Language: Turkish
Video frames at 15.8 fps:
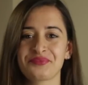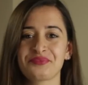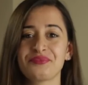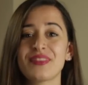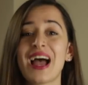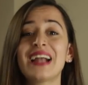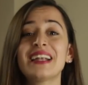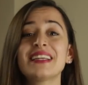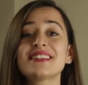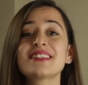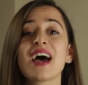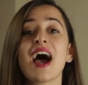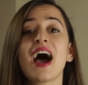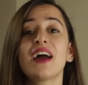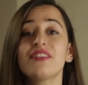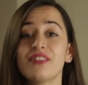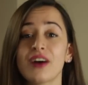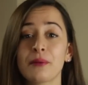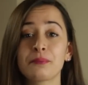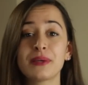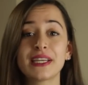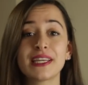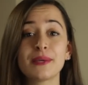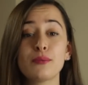Neredeyse her
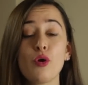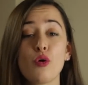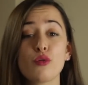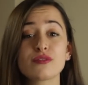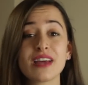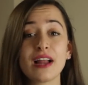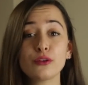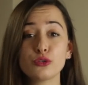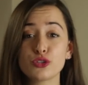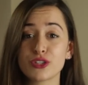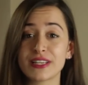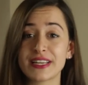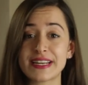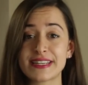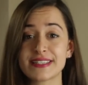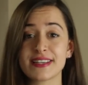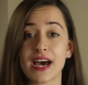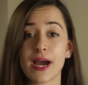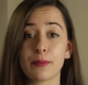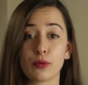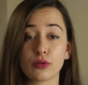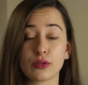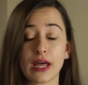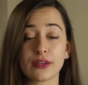vampir gibi özel güçlere
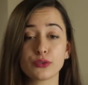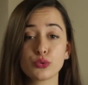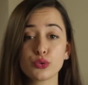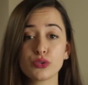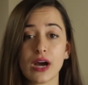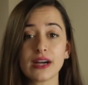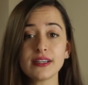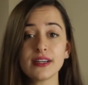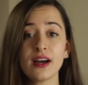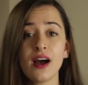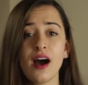sahip olan Turak,